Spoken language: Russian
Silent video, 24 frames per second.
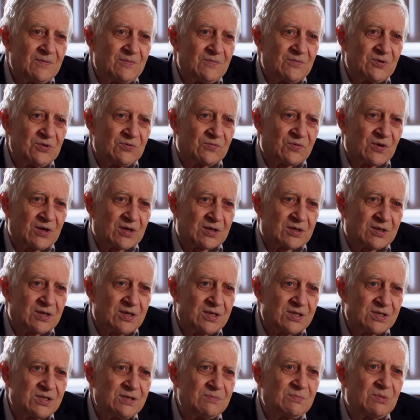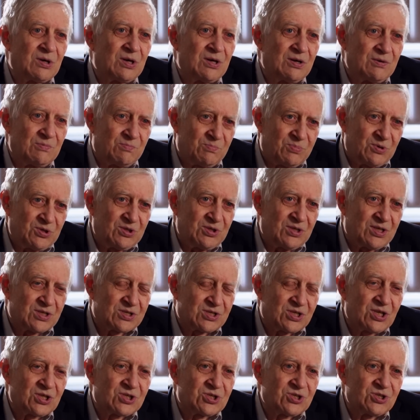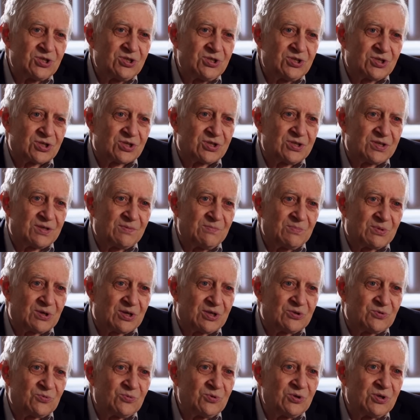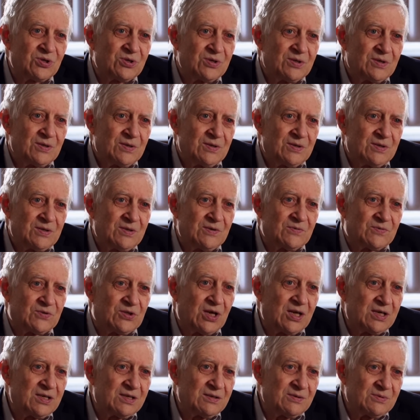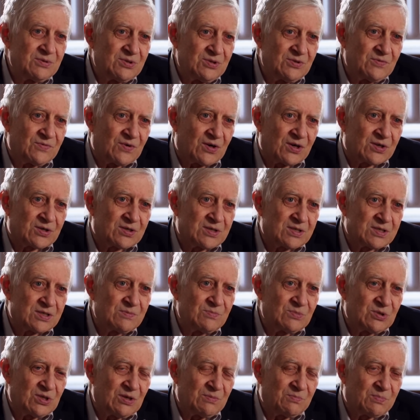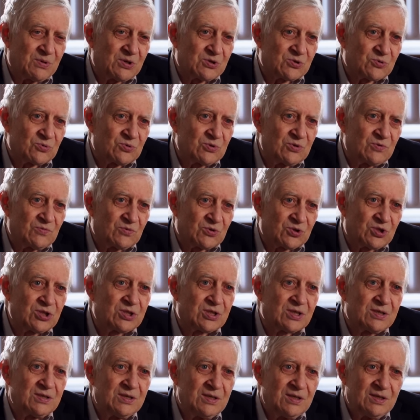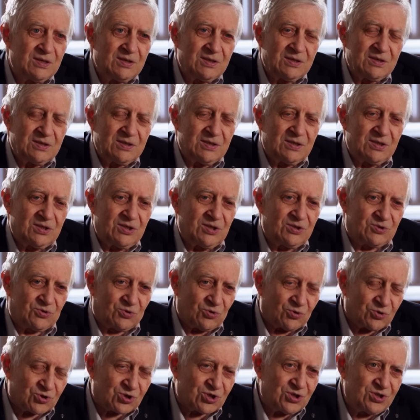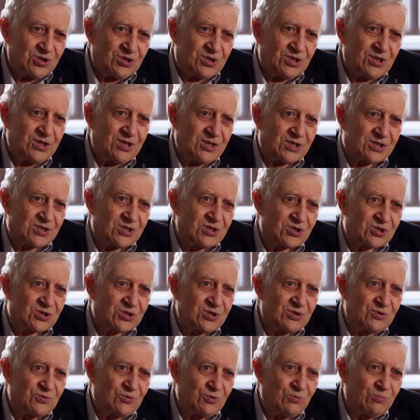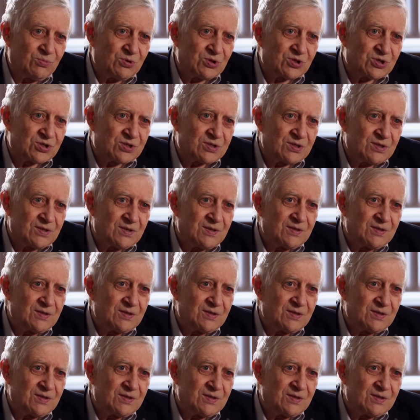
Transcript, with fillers: в инфракрасном, а при достаточно низкой температуре и в дальнем инфракрасном диапазоне. Вот это тоже интереснейшая область,